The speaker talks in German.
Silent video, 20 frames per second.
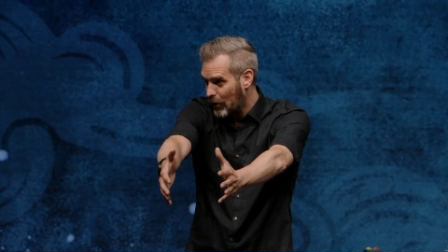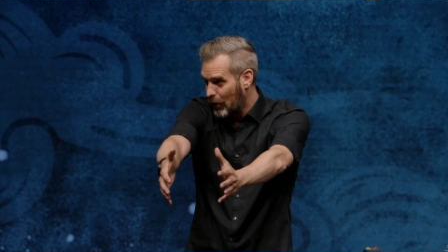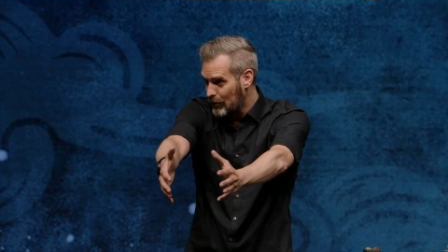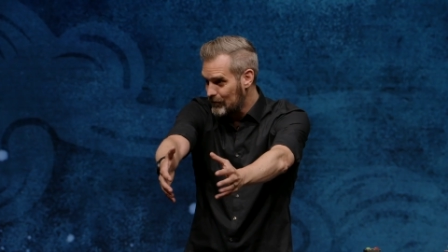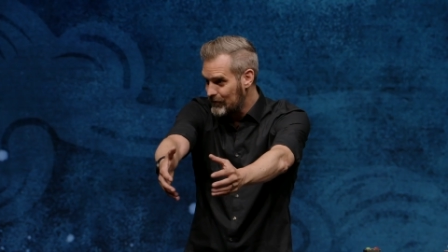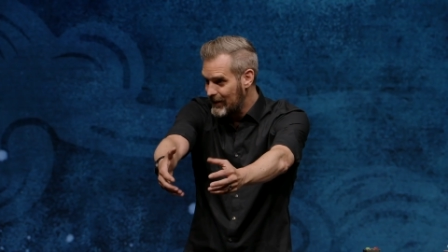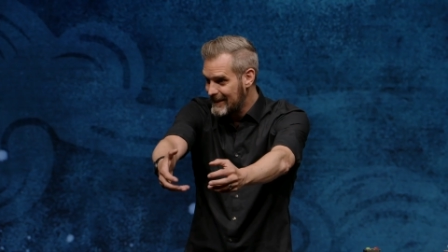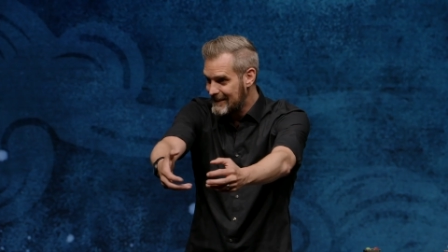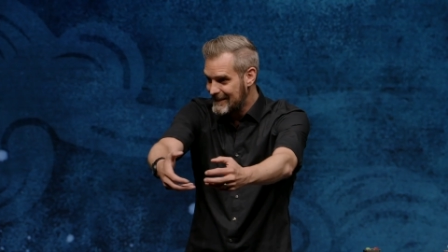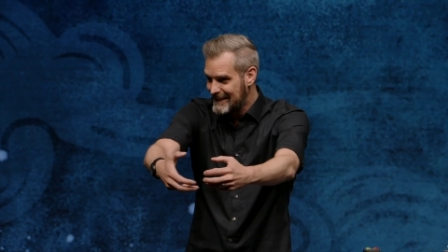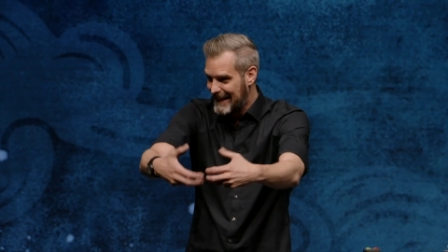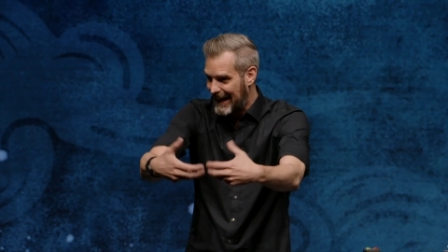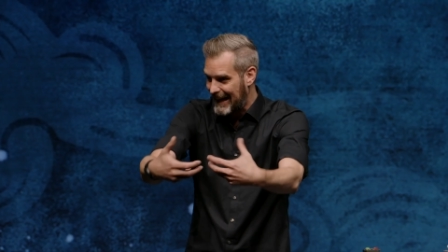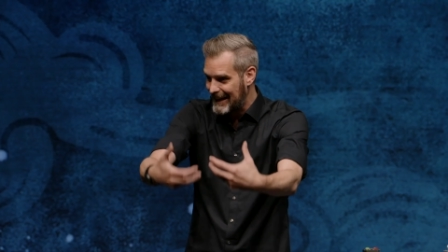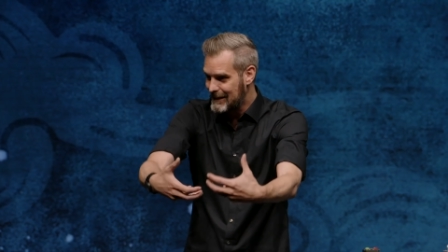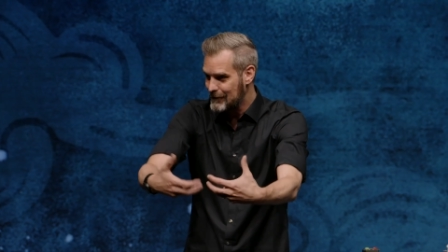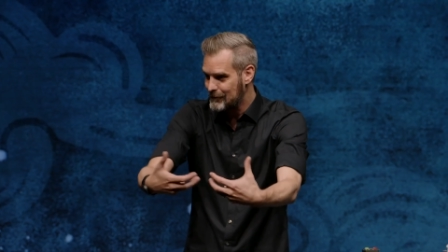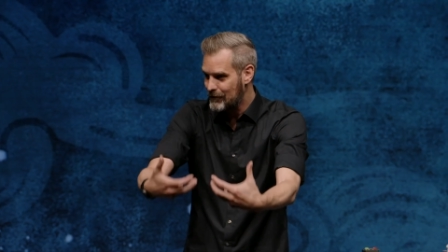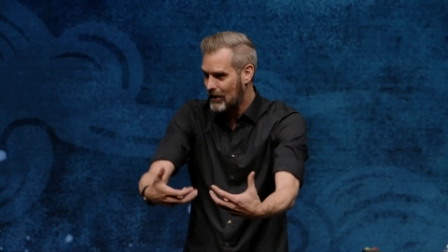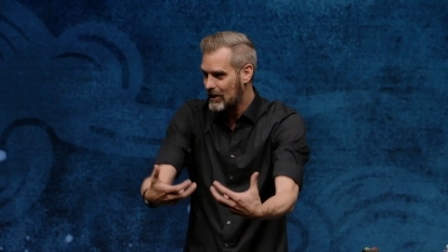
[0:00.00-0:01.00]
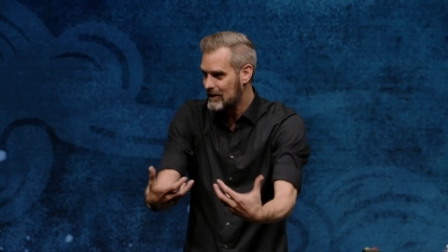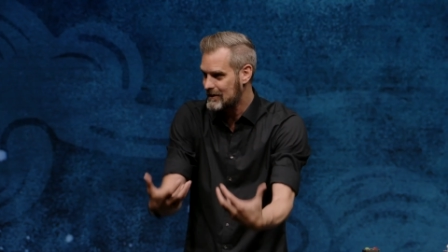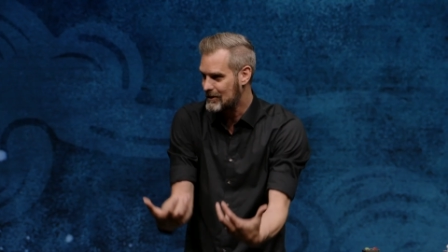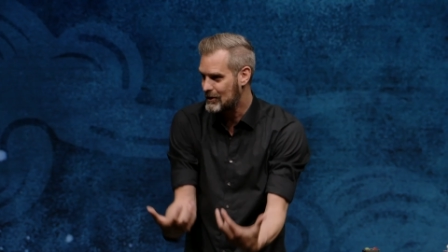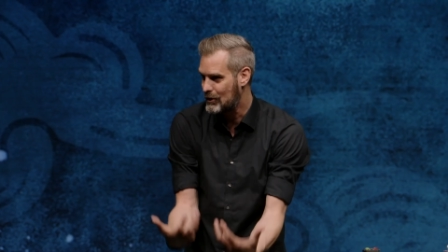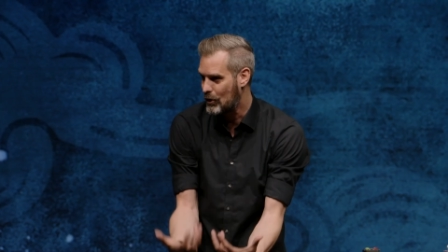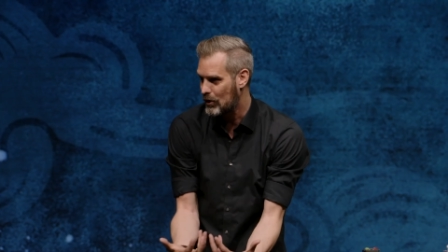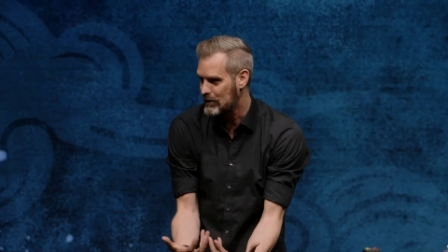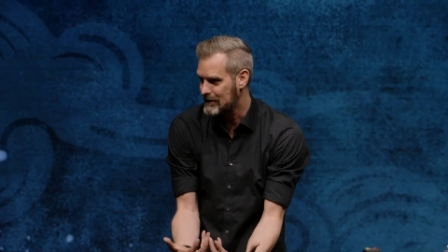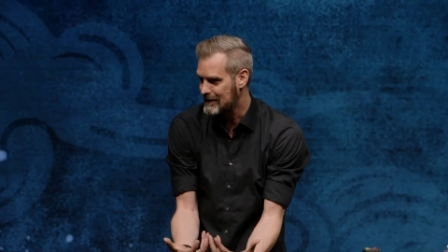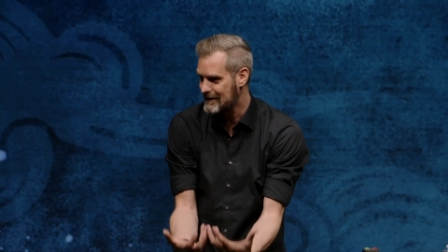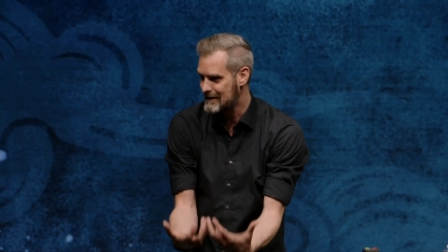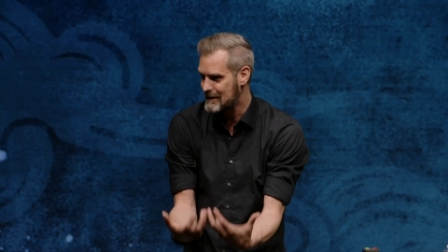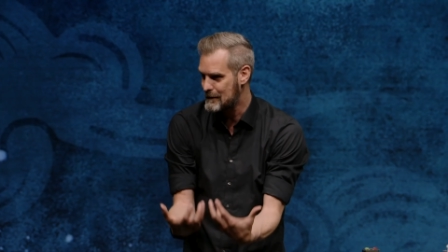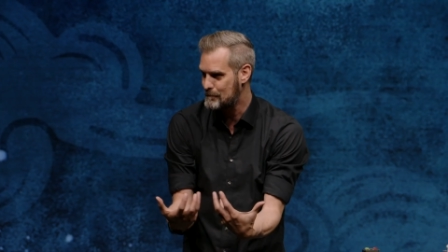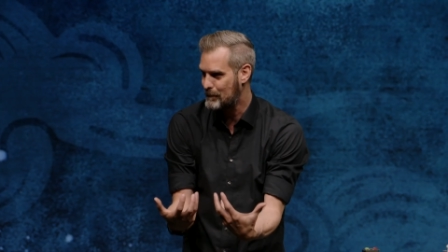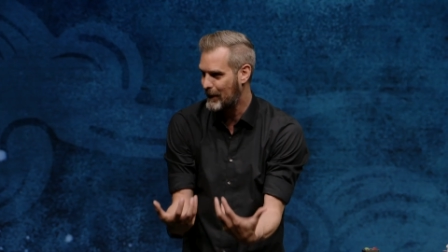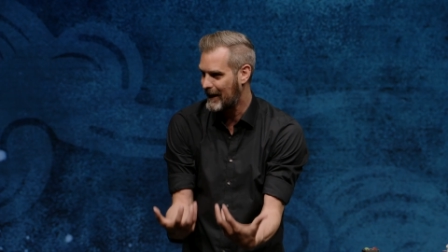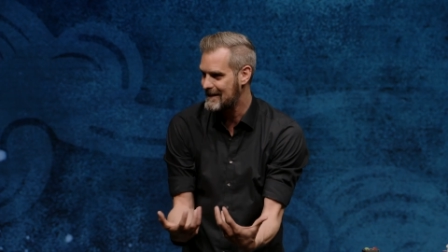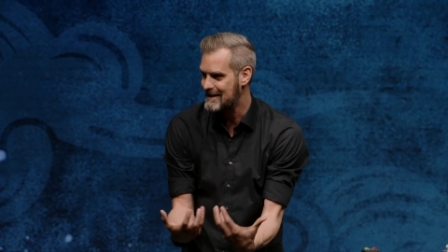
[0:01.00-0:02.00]
Und wie die Gegenwart Gottes,
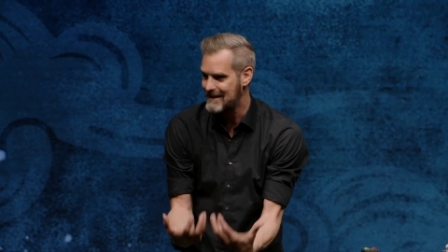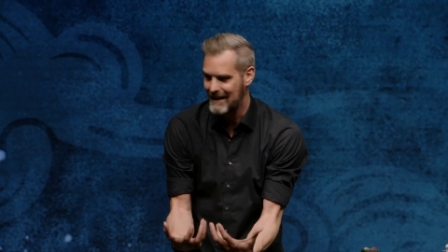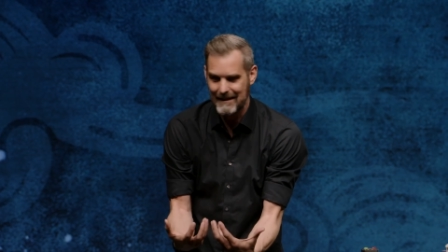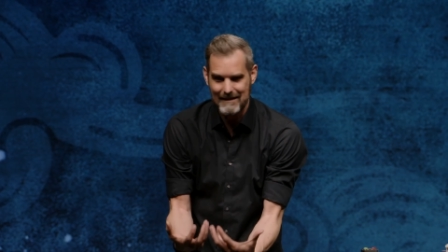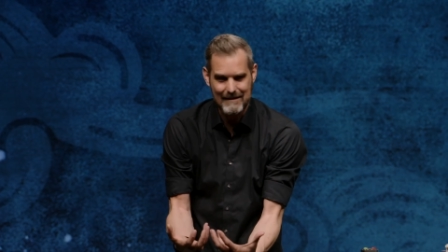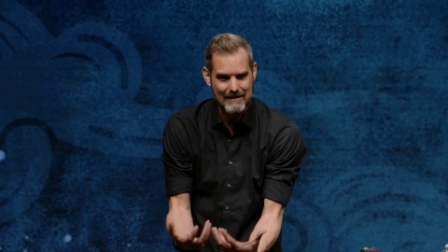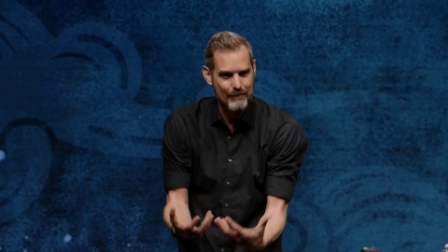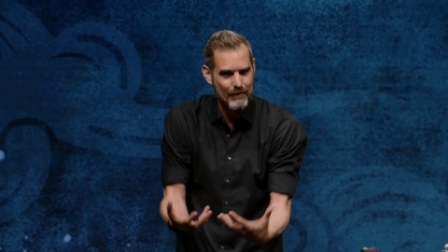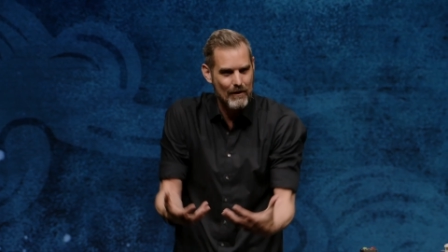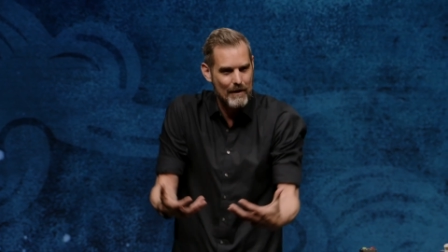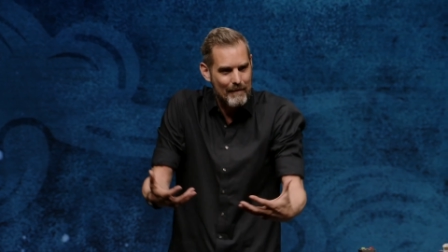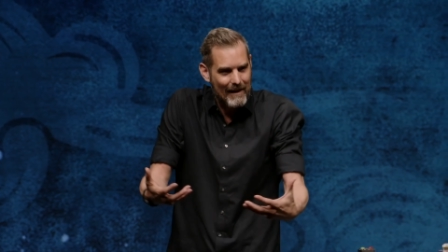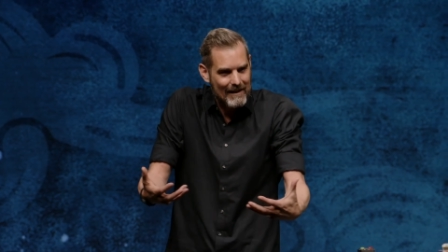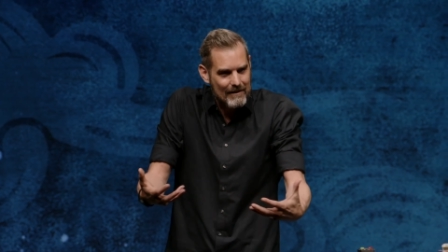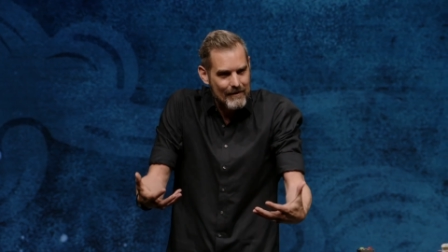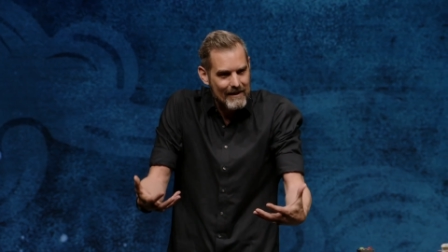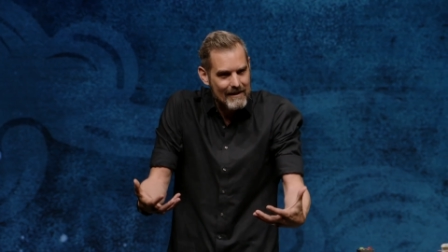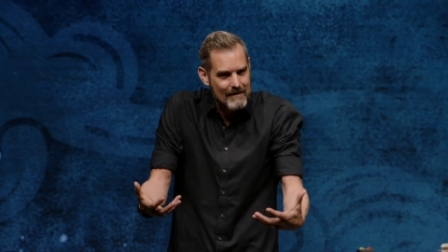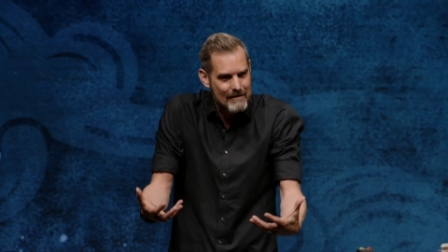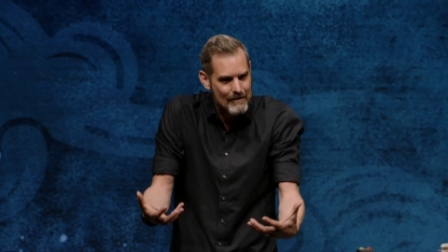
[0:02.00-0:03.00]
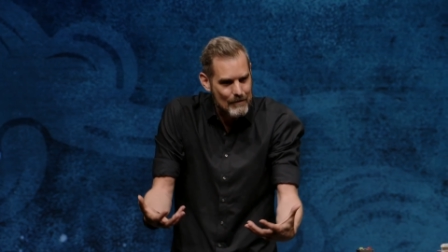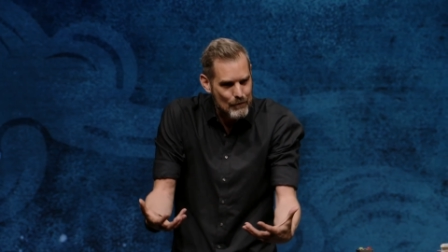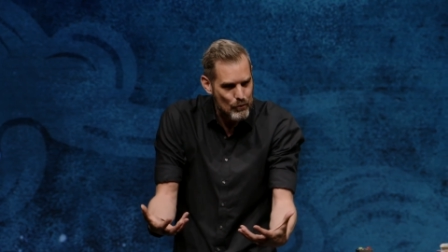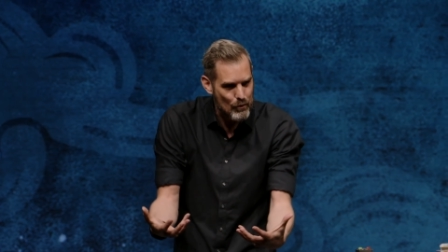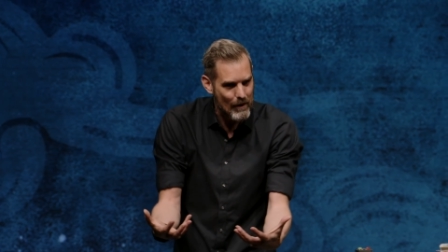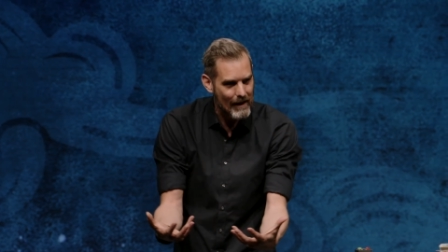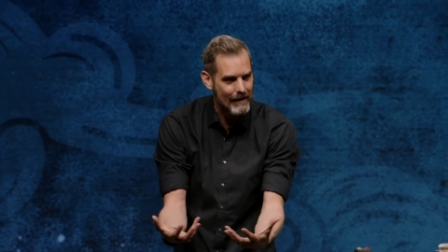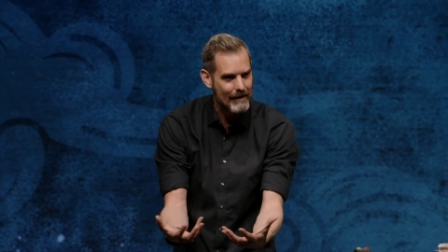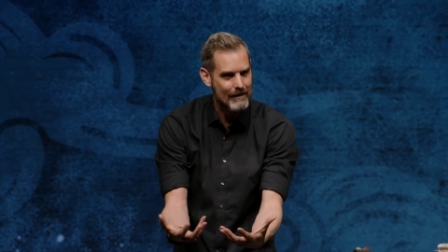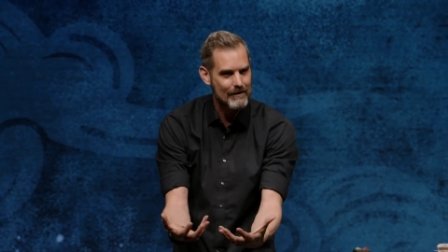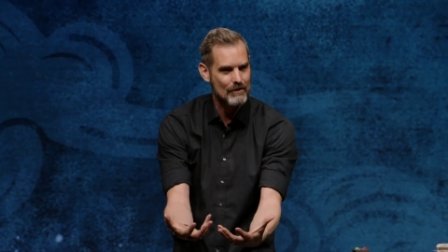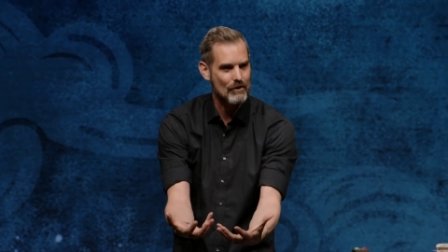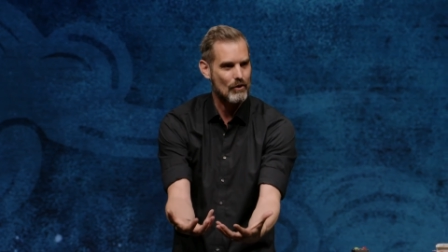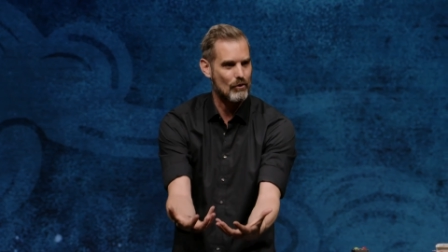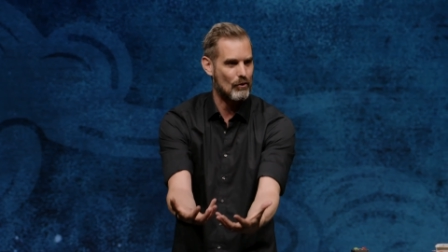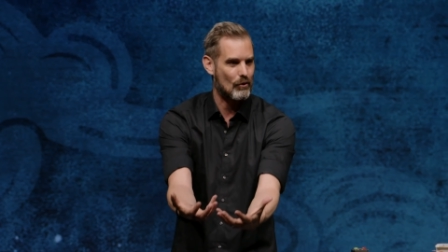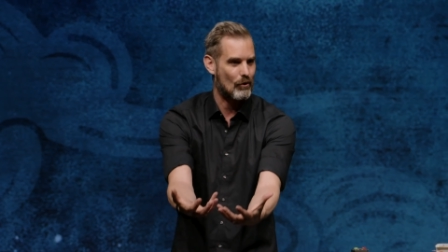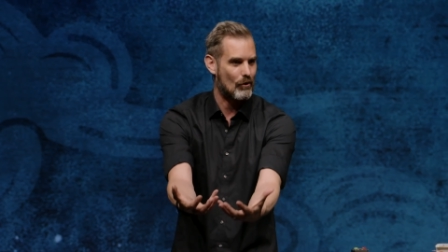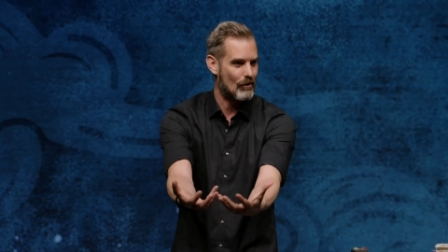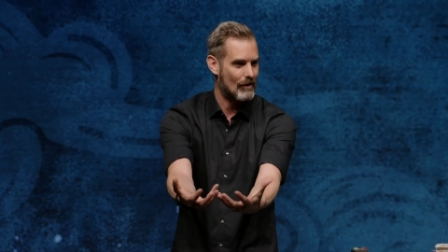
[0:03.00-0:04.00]
die Präsenz von ihm hat wie
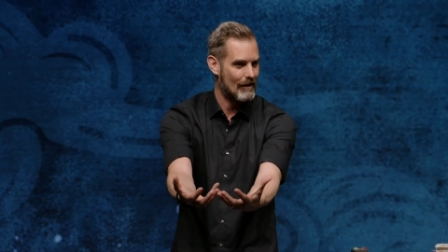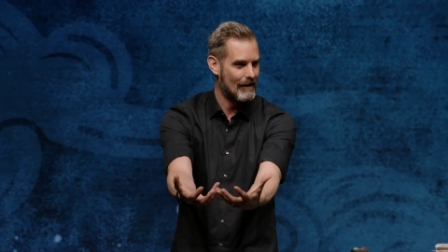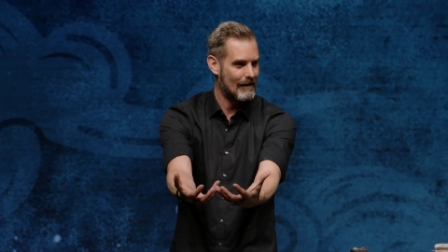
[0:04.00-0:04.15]
zugenommen.